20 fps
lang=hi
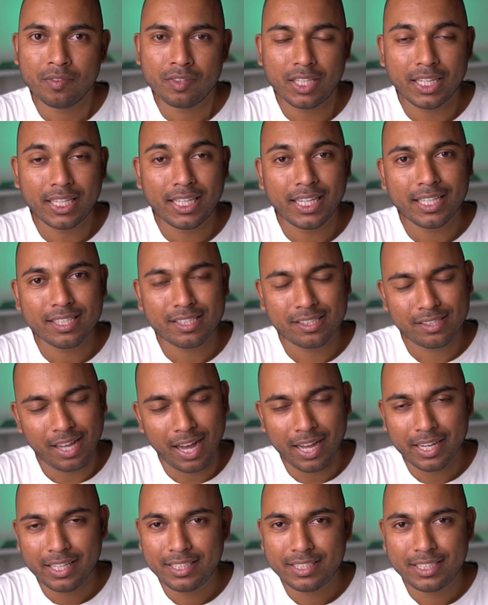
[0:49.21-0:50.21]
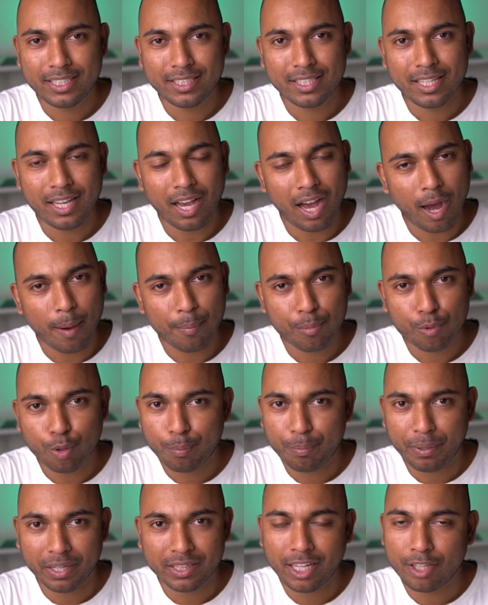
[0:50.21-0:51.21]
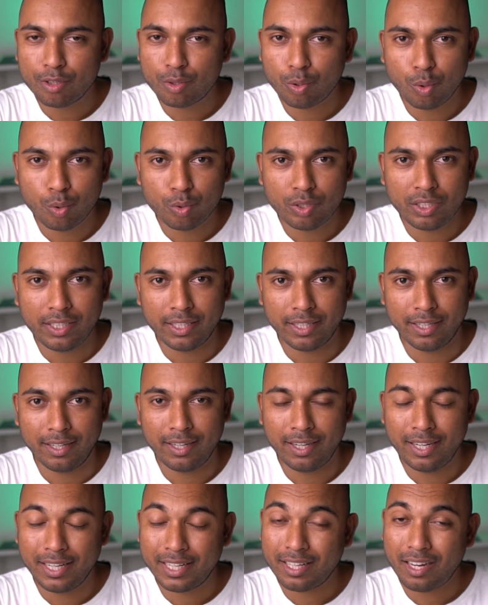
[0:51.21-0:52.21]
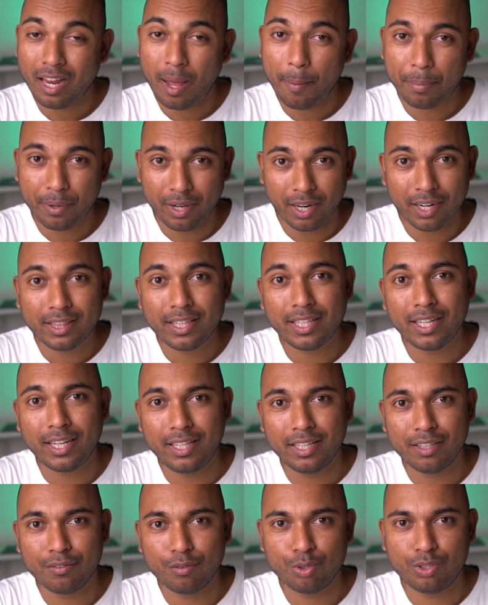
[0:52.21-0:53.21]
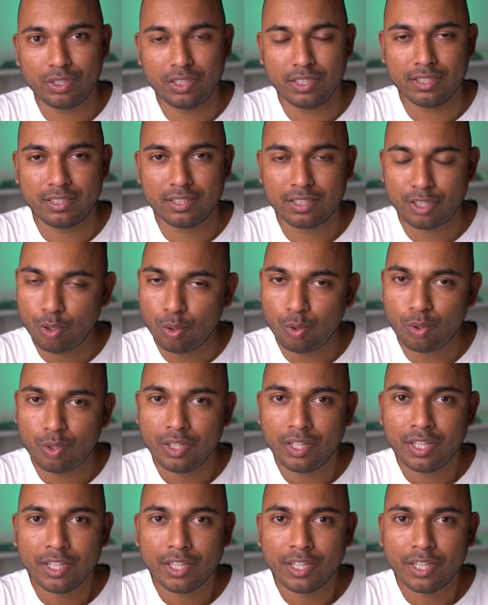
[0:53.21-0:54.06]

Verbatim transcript: देखिए सारी चीज़ें आपको पता तो होती हैं लेकिन आप करते नहीं हैं वो चीज़ क्यों